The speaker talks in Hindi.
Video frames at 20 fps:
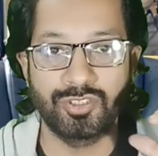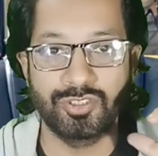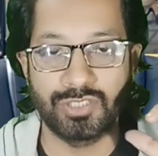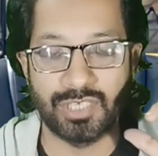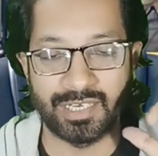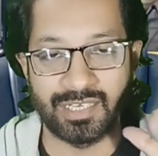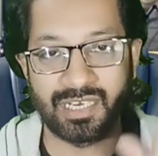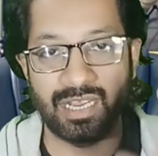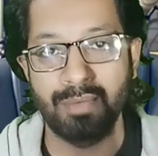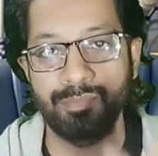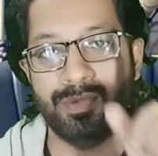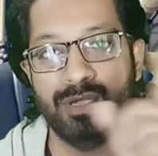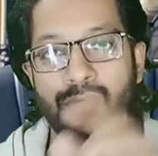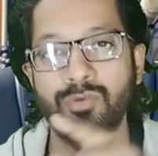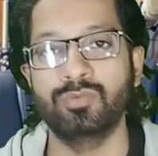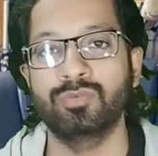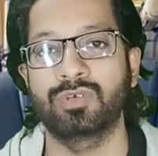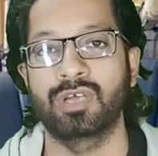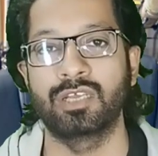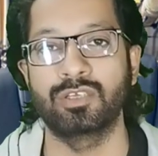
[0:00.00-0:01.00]
चेहरा भी
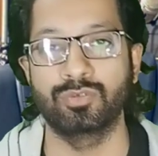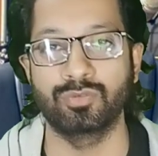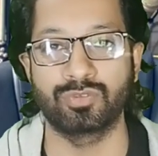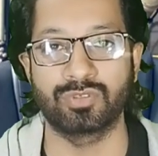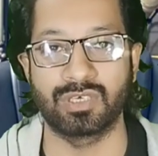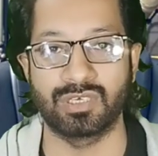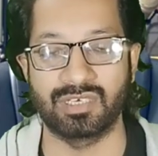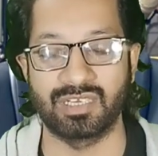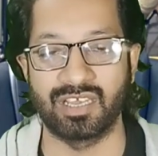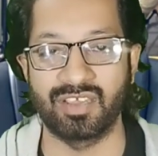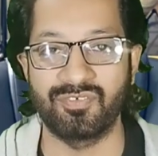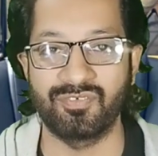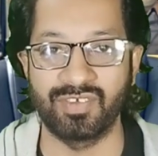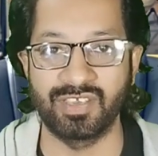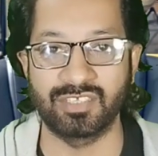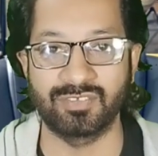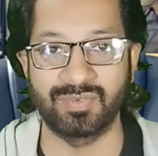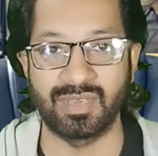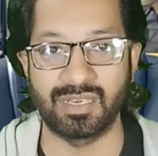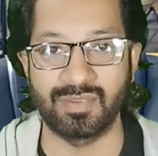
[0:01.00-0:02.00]
उनका यूज करना है
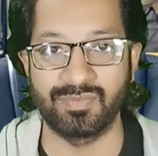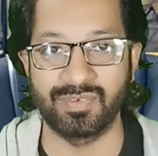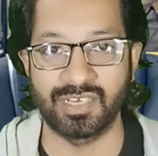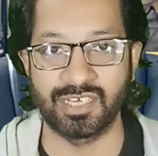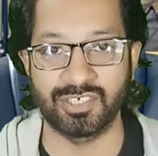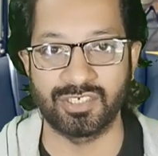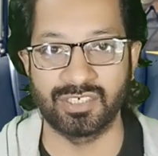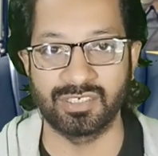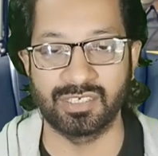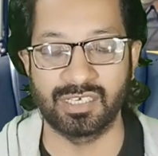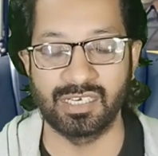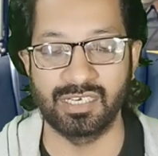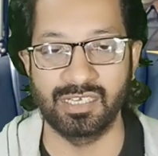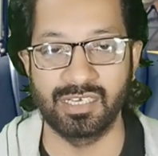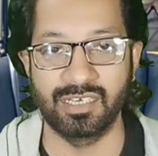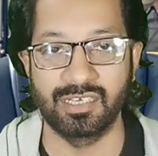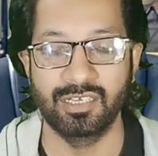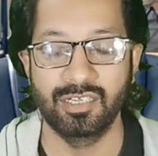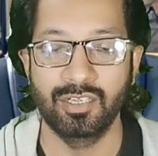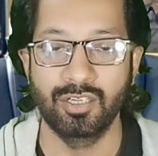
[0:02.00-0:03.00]
फेस वेरिफिकेशन के
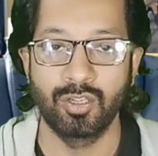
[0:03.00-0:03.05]
लिए